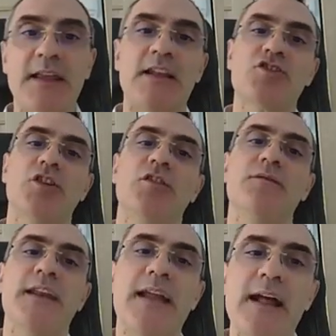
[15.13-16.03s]
ha lasciato
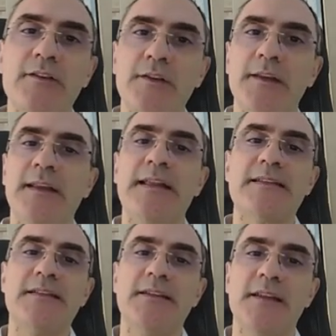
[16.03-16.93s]
invariati i
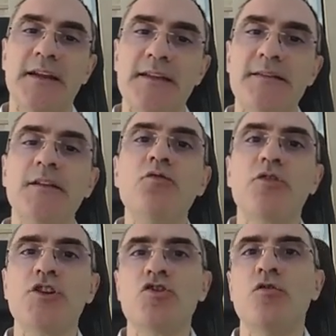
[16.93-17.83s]
tassi di interesse in un
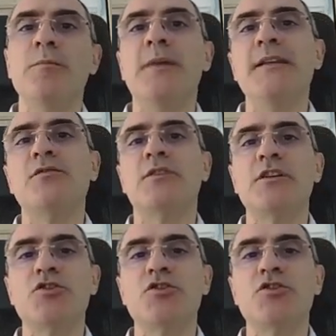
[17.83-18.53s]
range compreso tra il